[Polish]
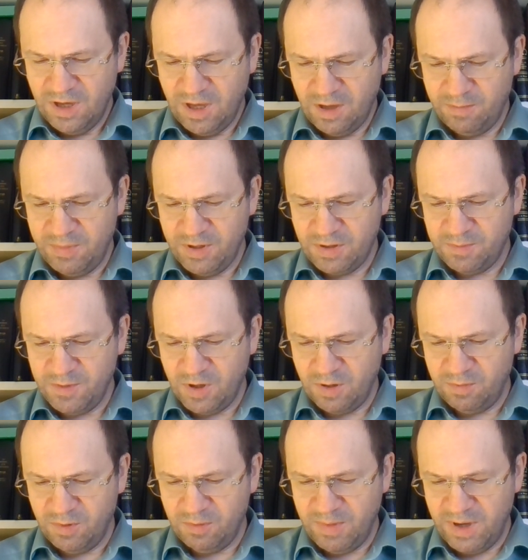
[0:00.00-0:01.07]
abyśmy
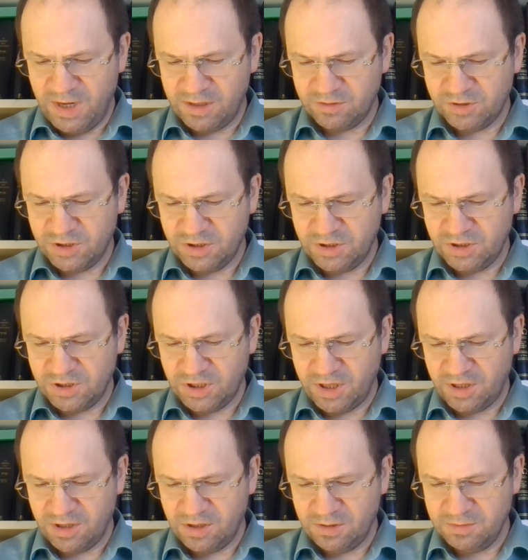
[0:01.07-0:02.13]
obumarwszy
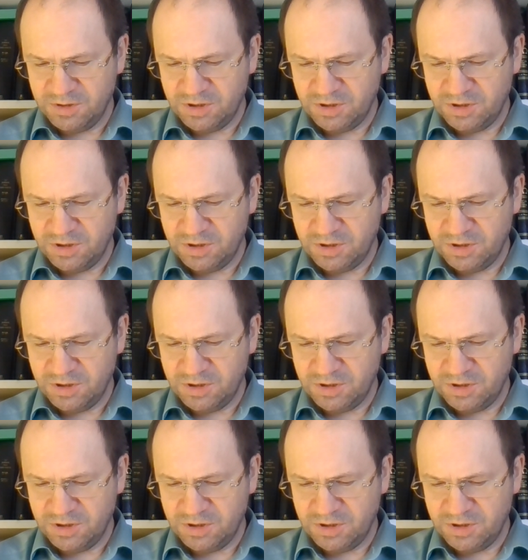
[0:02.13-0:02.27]
grzechom